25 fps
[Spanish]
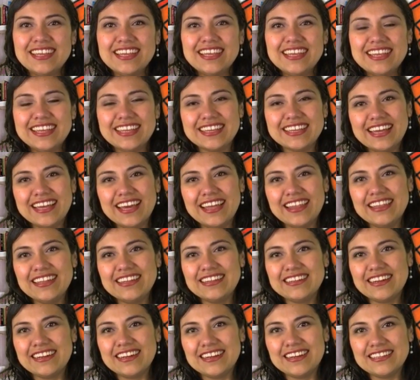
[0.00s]
En cada
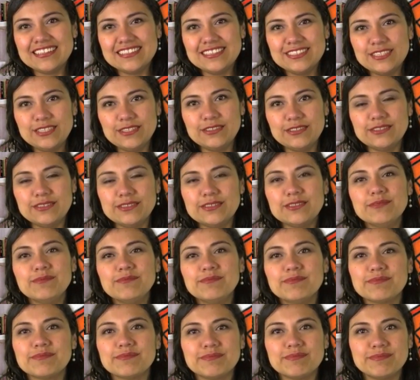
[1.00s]
inhalación
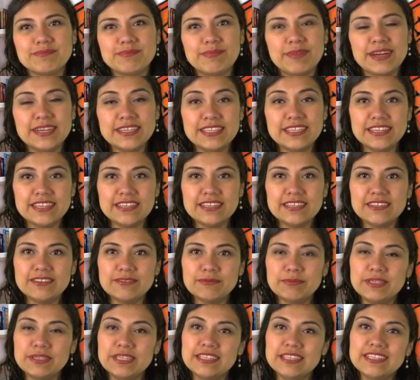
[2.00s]
vayan
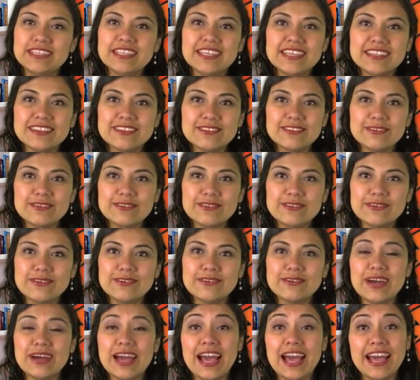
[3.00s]

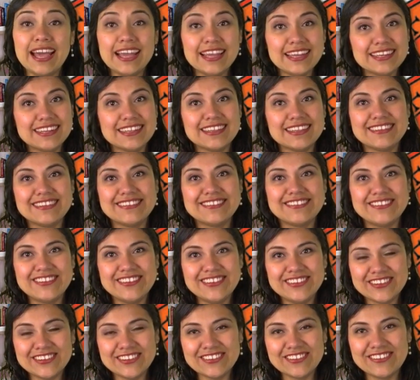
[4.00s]
obteniendo aire de
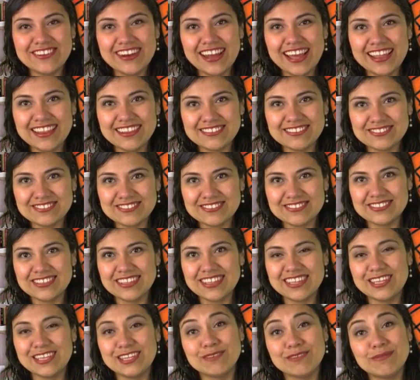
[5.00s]
color dorado
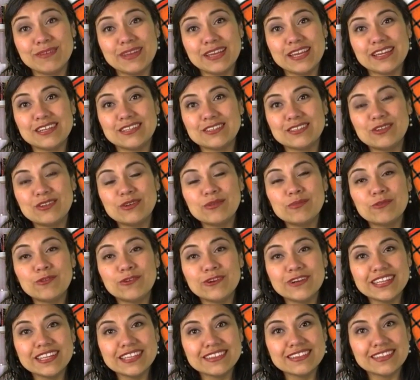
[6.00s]
y vean
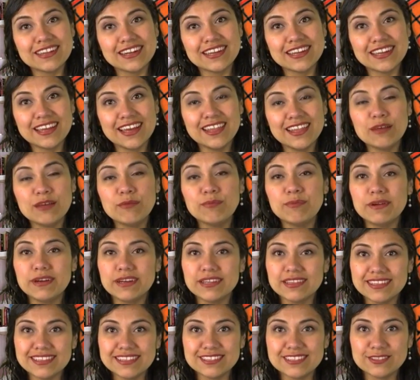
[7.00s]
cómo entra a cada
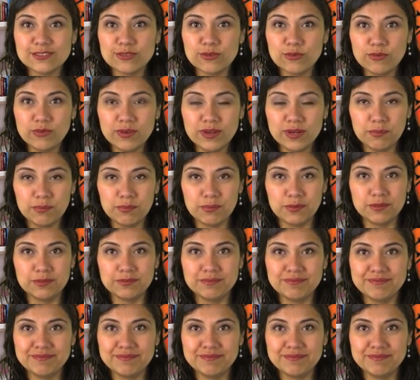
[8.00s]
parte de su cuerpo.